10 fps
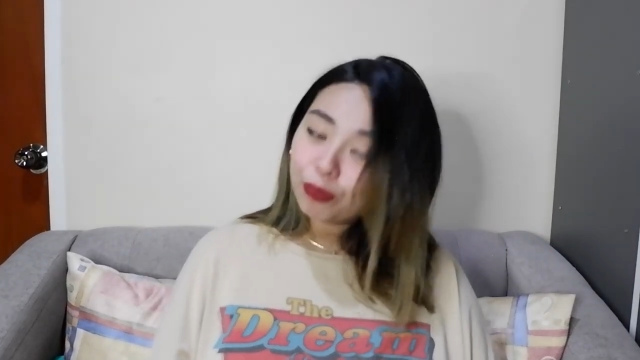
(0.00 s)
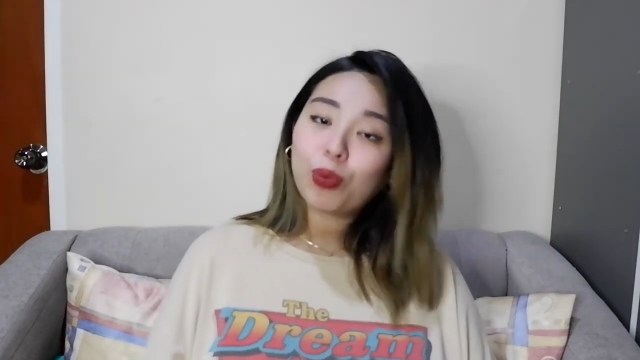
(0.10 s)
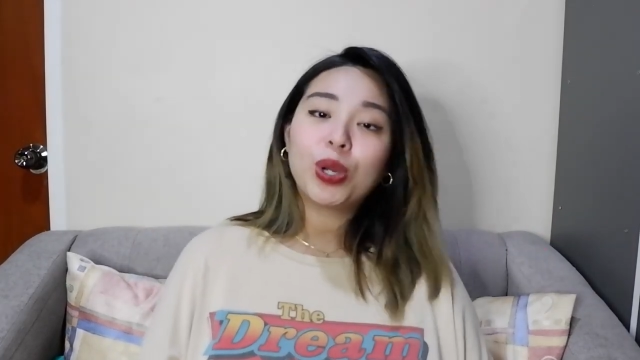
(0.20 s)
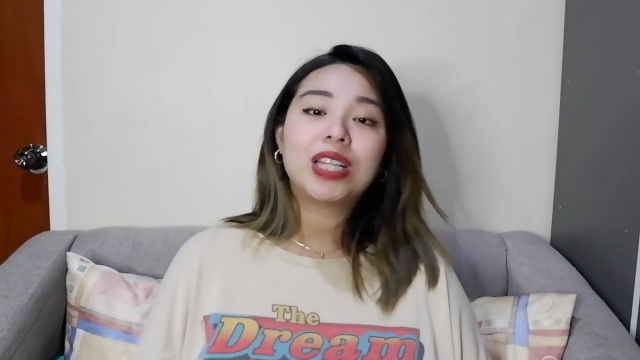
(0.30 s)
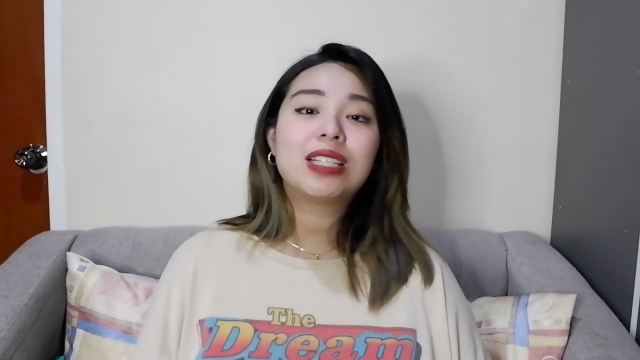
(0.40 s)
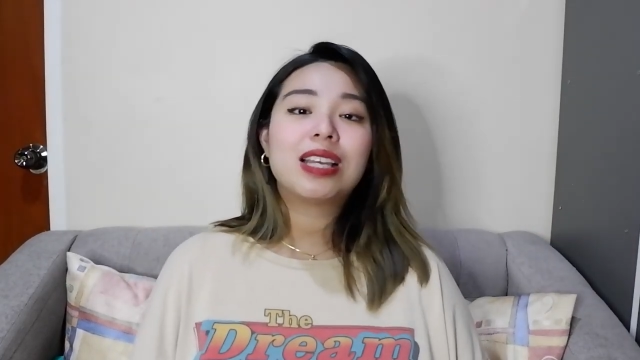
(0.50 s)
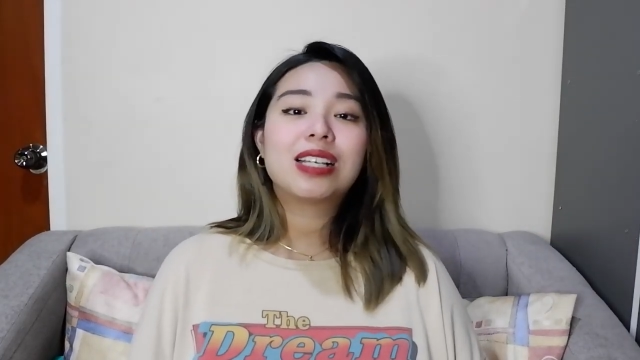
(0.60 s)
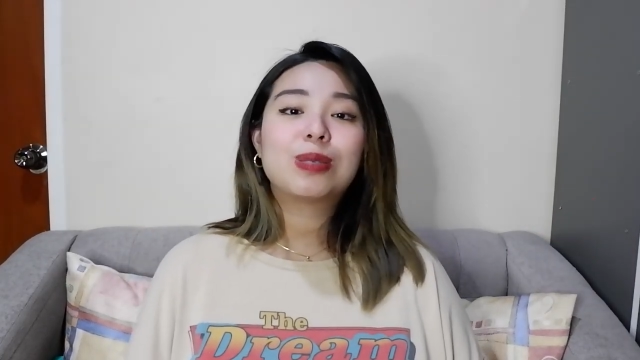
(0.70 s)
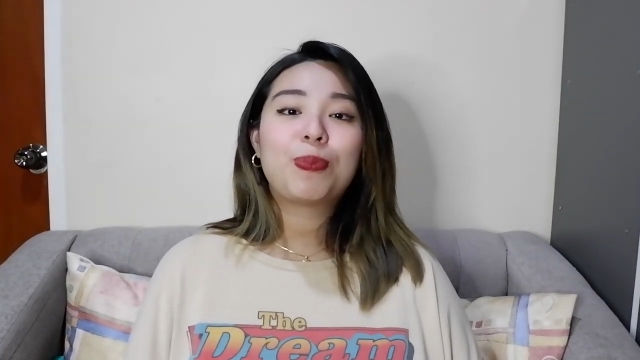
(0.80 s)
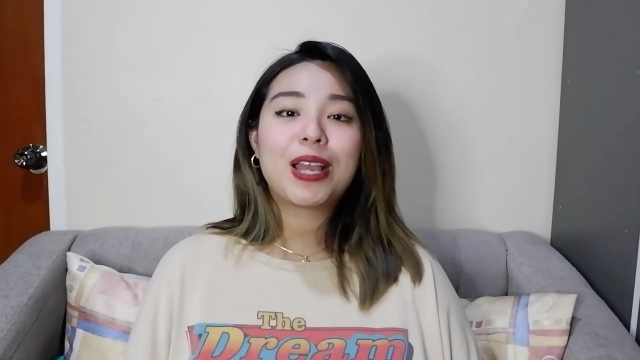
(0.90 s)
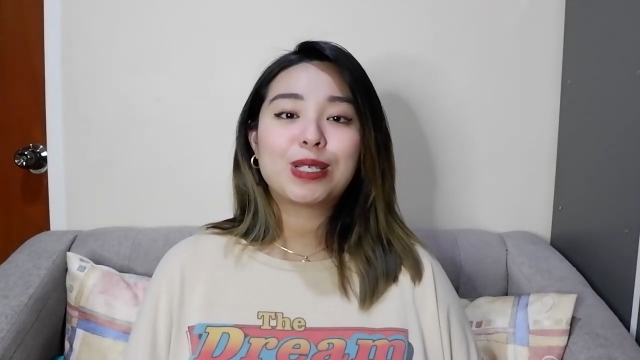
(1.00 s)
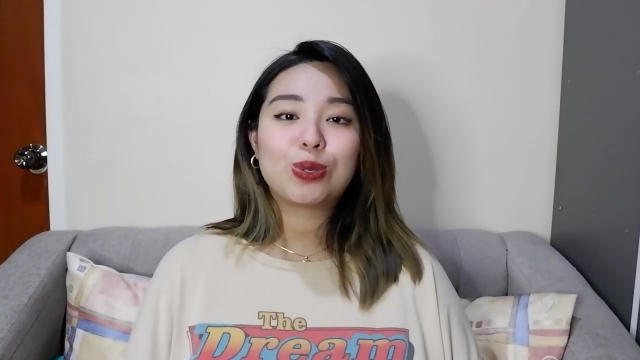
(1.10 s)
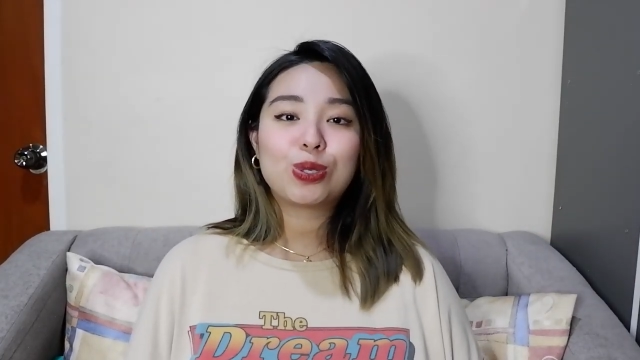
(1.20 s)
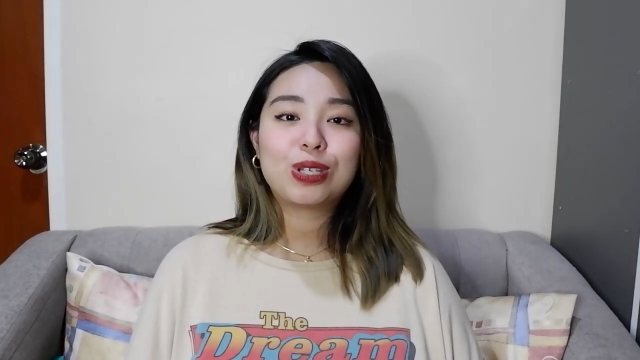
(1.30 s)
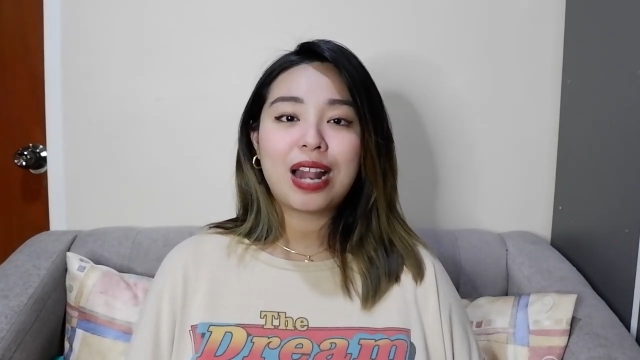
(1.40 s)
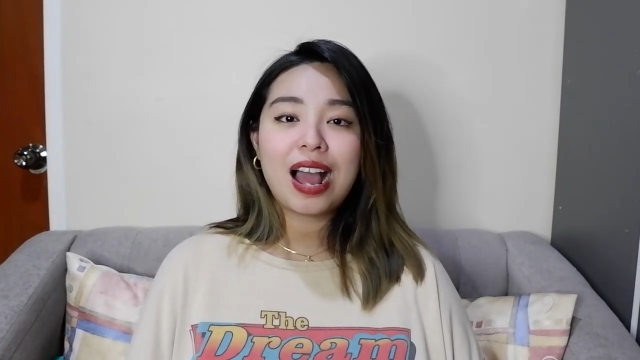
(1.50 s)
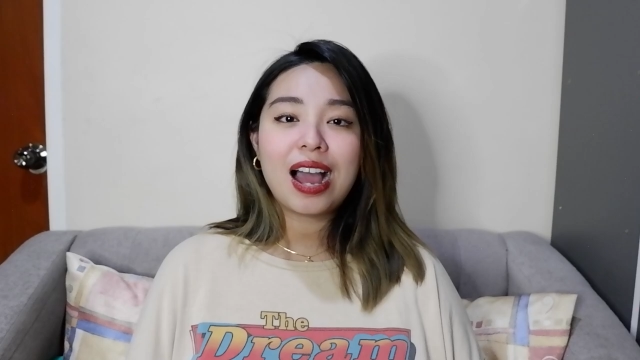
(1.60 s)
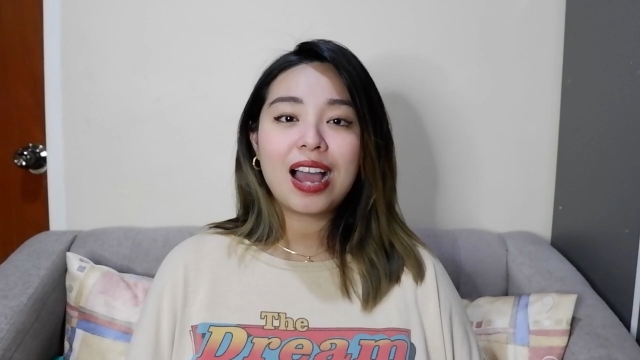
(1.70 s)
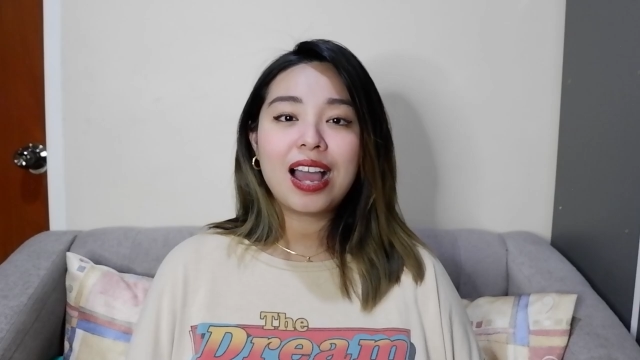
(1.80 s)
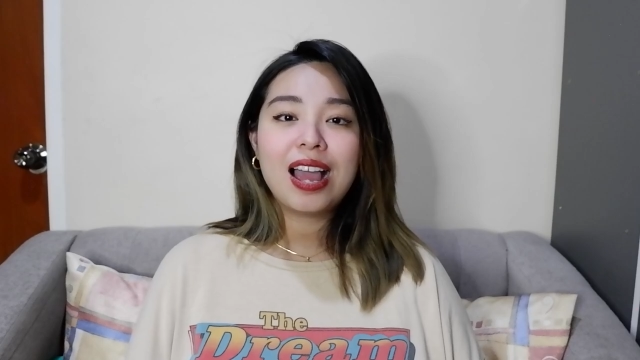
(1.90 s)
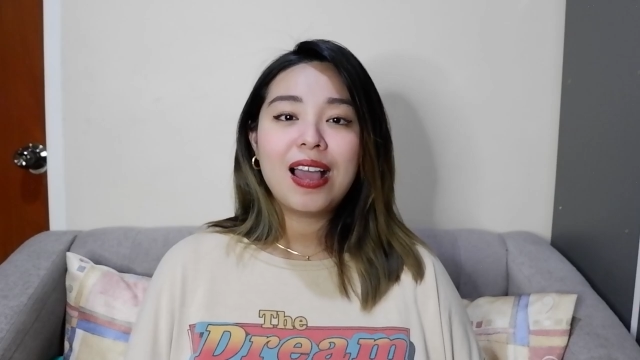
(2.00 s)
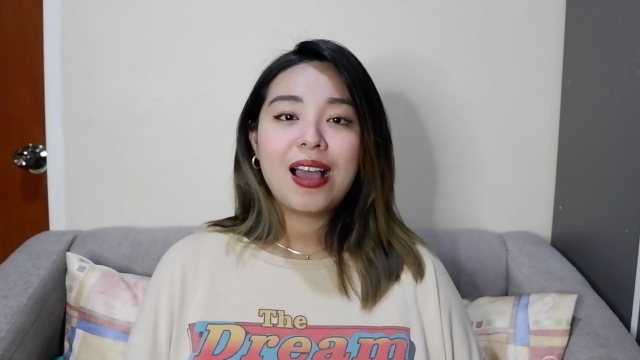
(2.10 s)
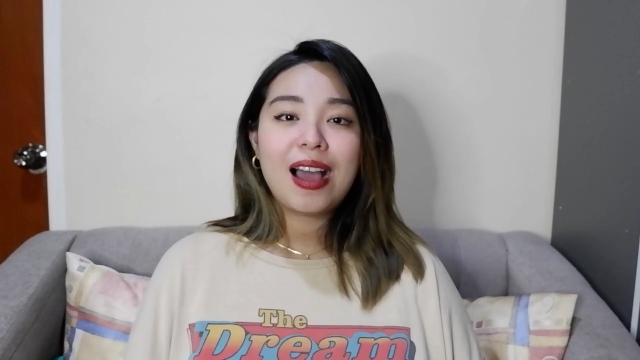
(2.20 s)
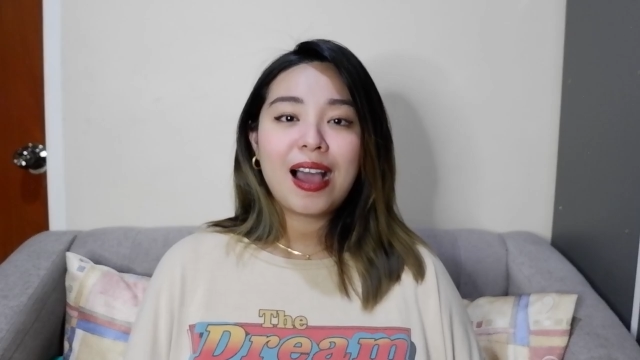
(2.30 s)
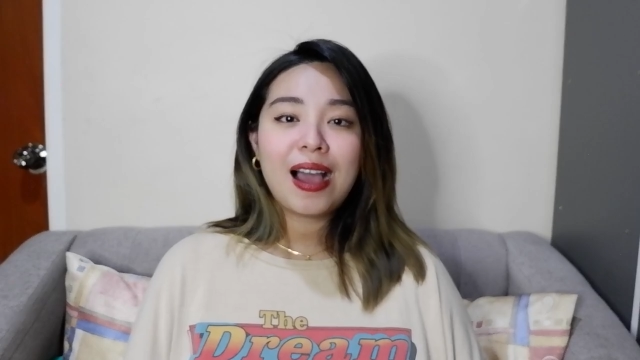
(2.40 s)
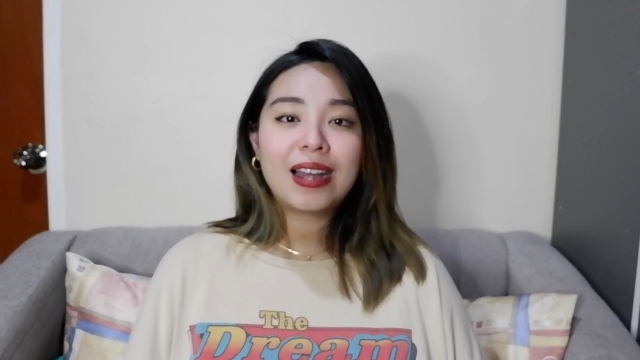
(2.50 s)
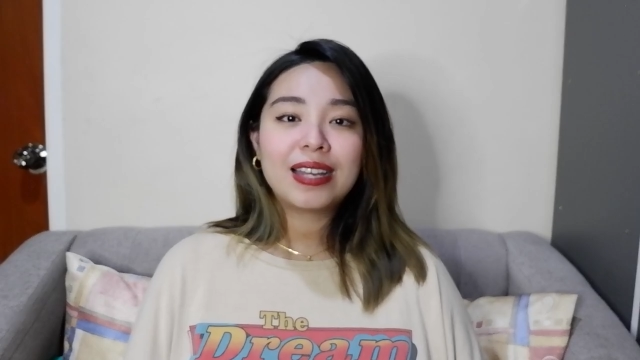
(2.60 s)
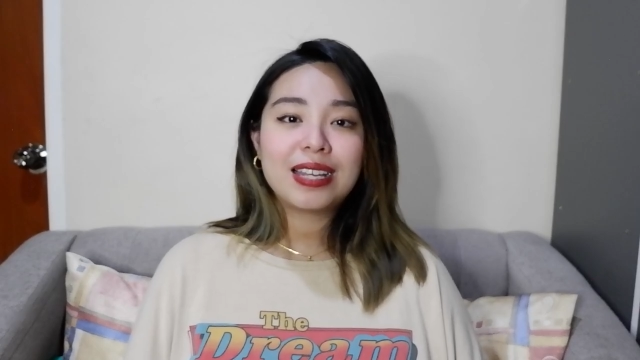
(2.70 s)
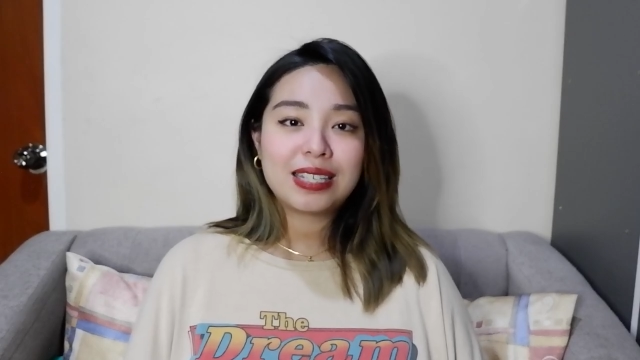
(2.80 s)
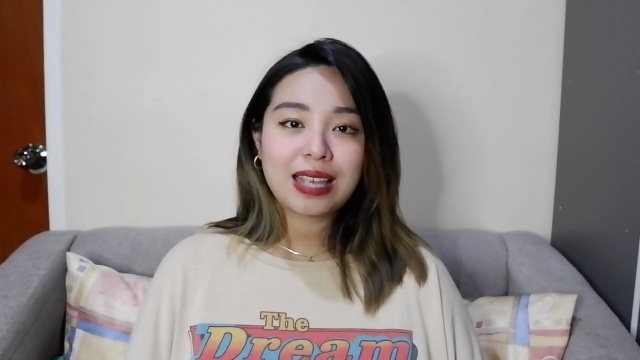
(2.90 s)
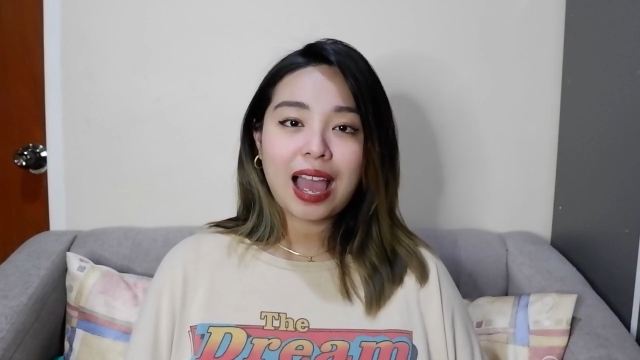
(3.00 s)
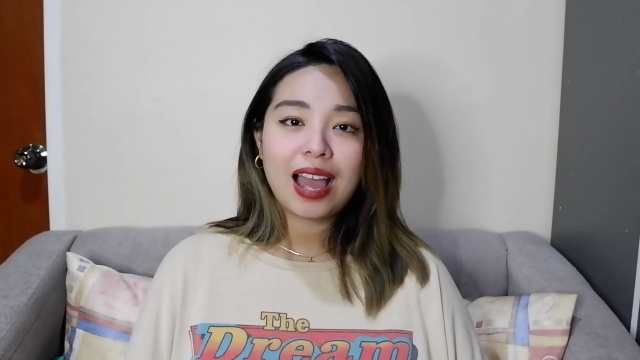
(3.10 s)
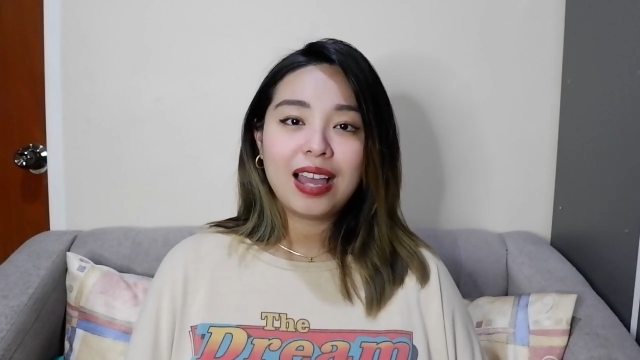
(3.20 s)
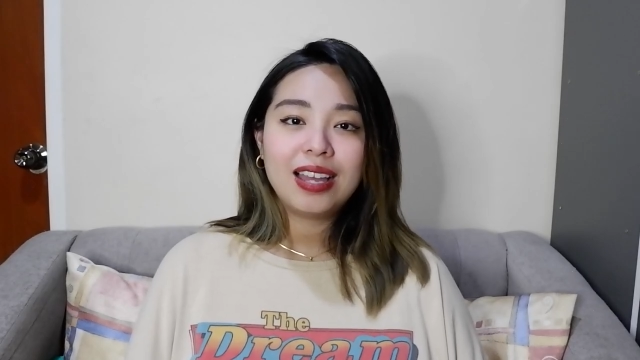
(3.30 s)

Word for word: na 46 pesos lang ang isa